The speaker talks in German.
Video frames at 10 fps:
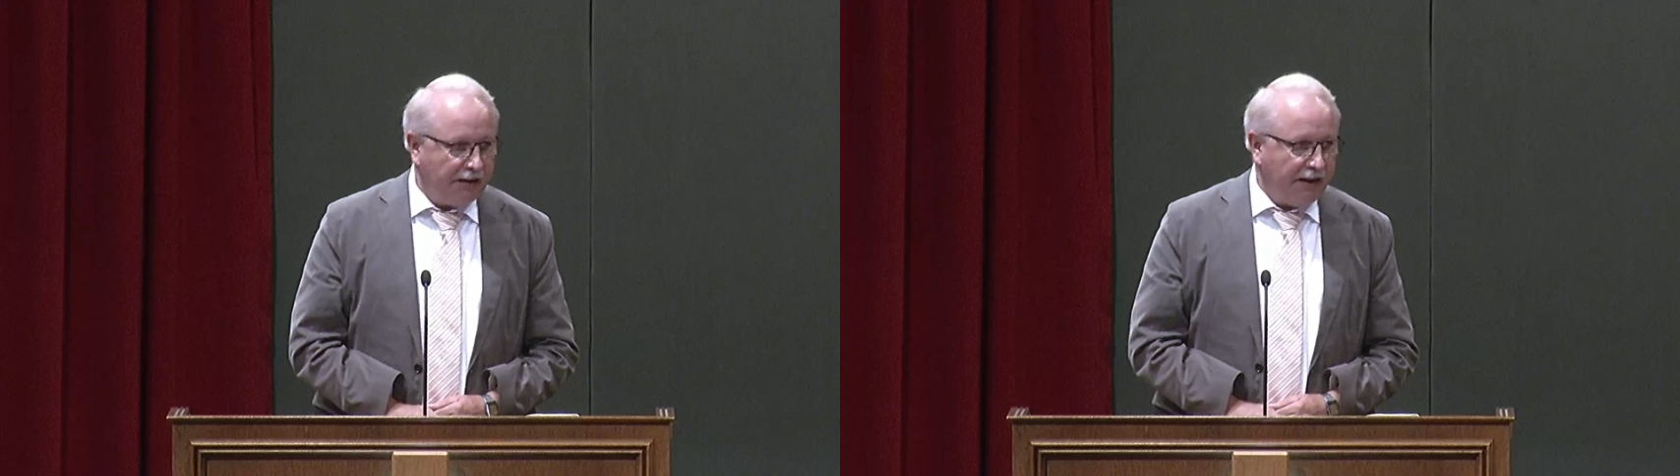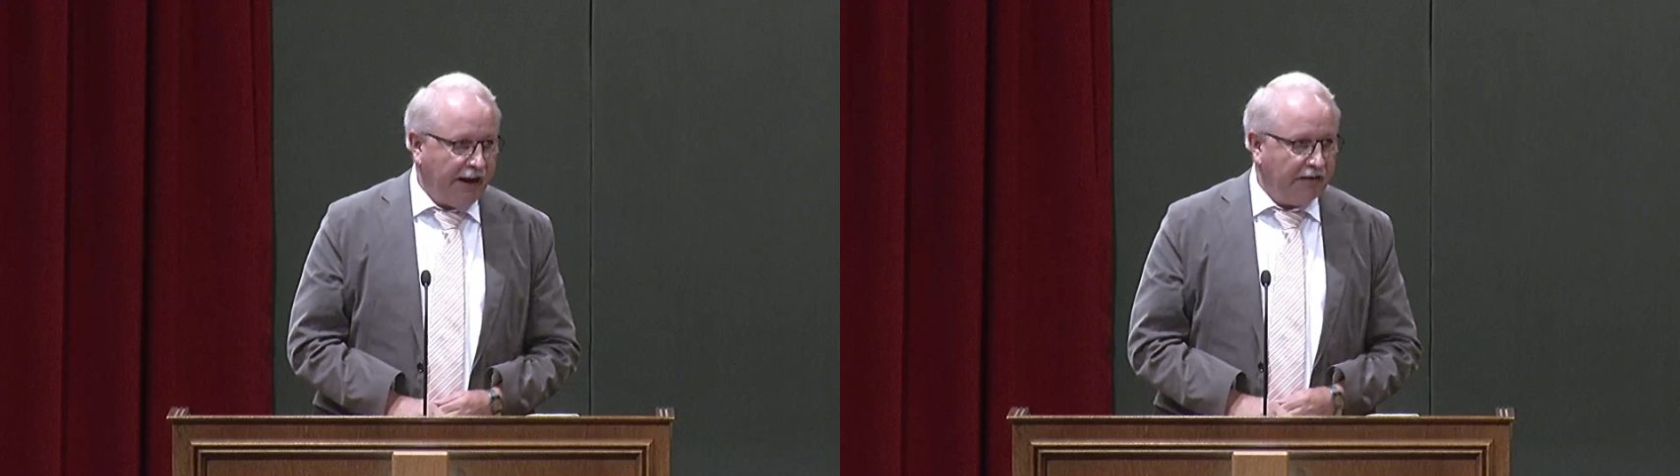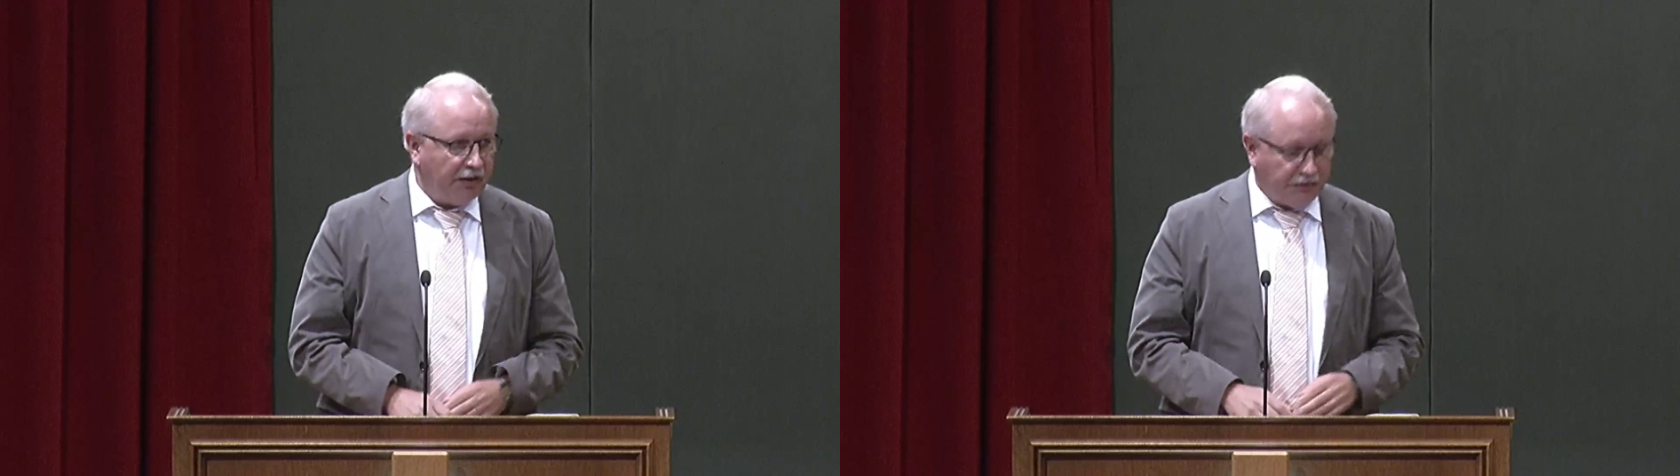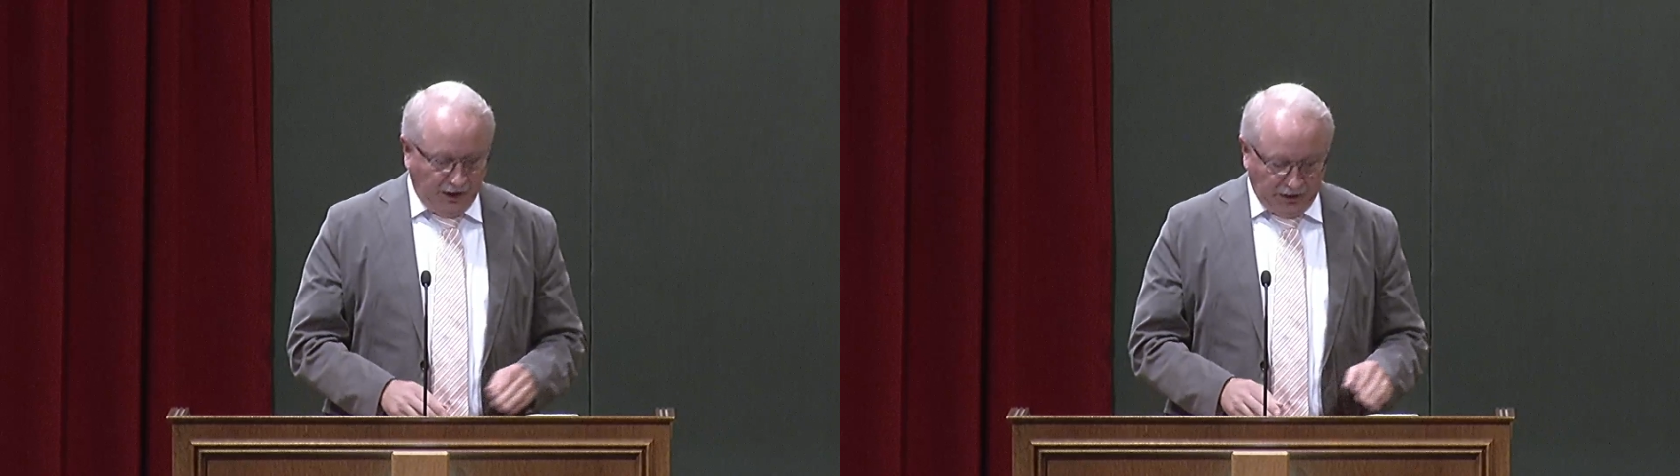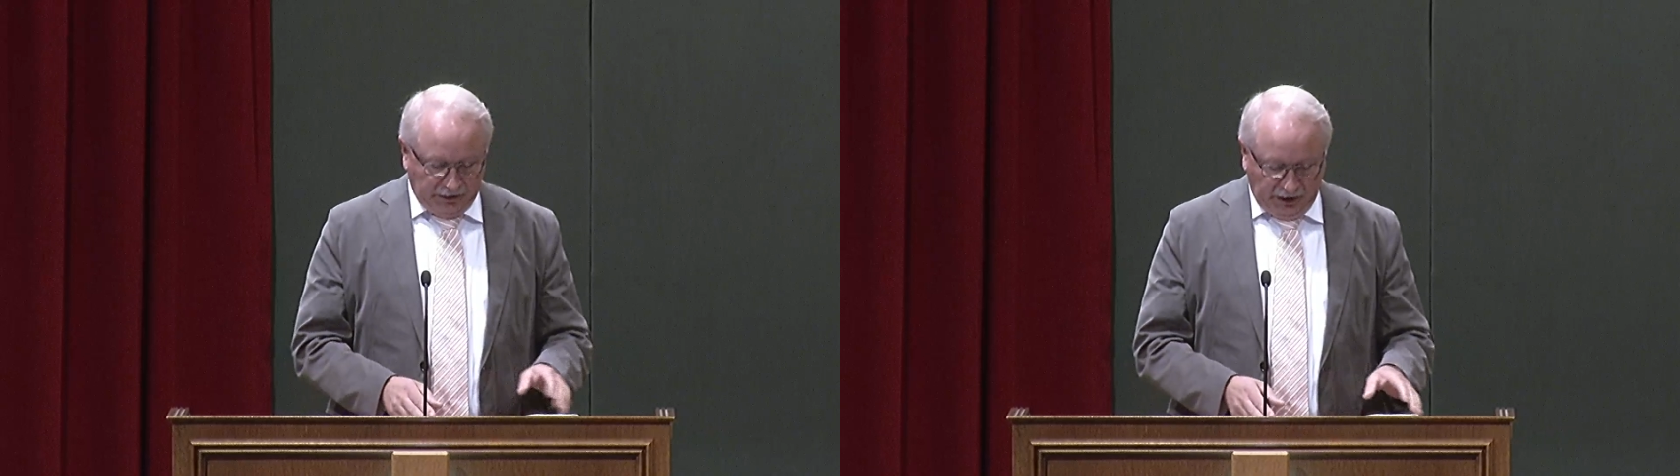einfach
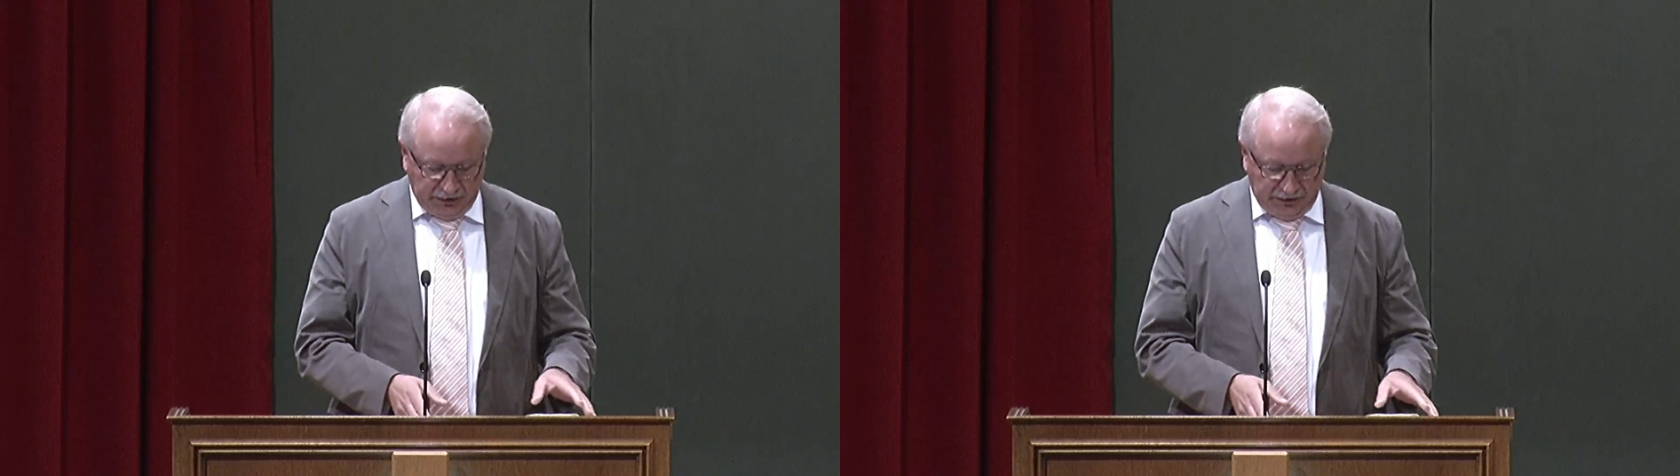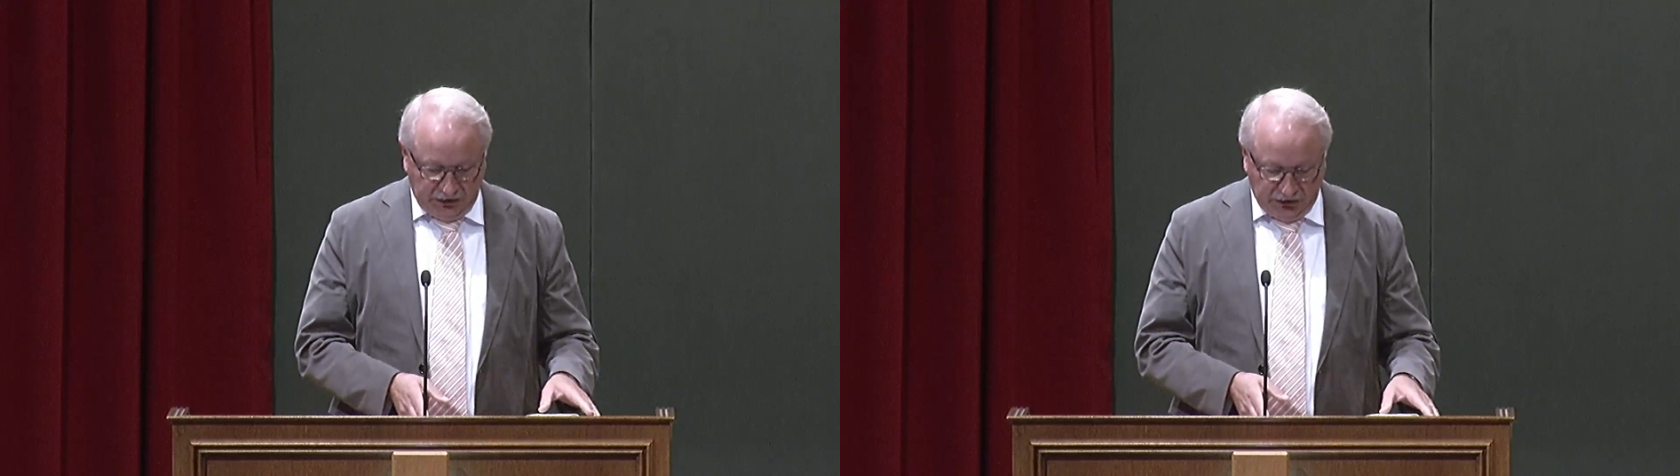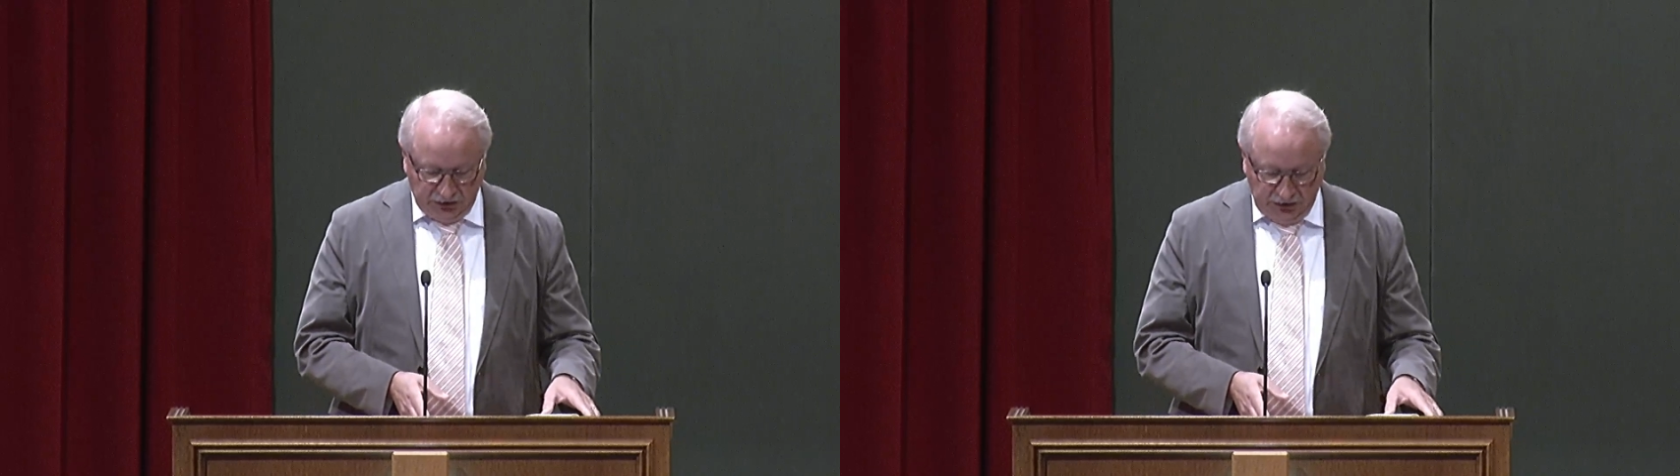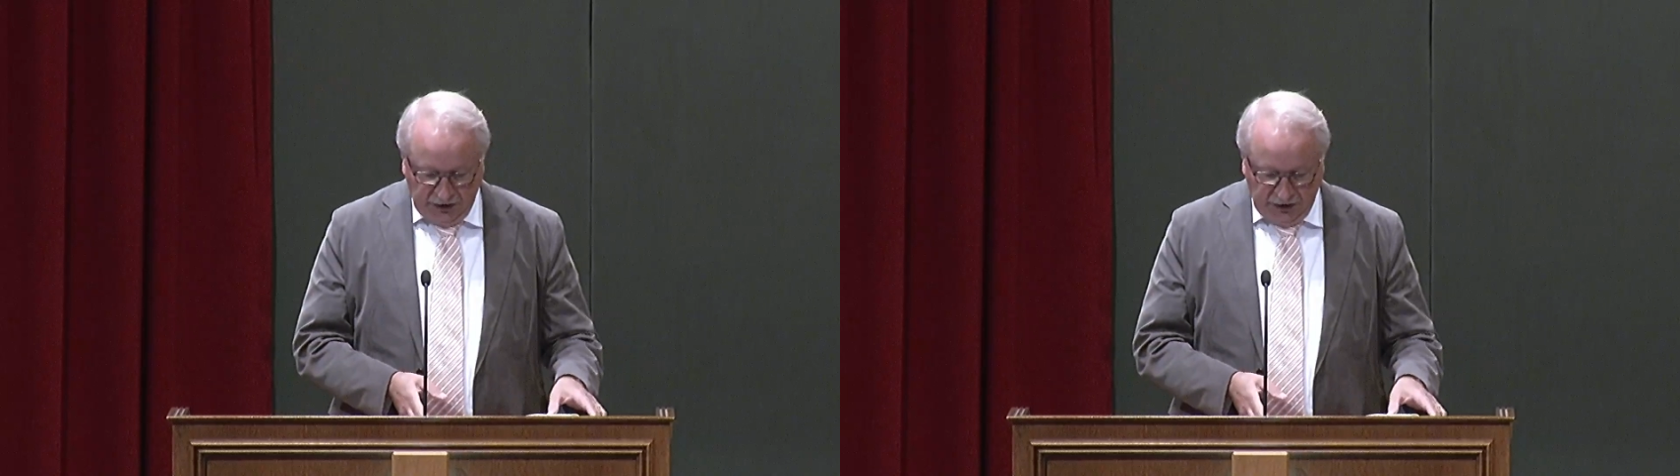fantastisch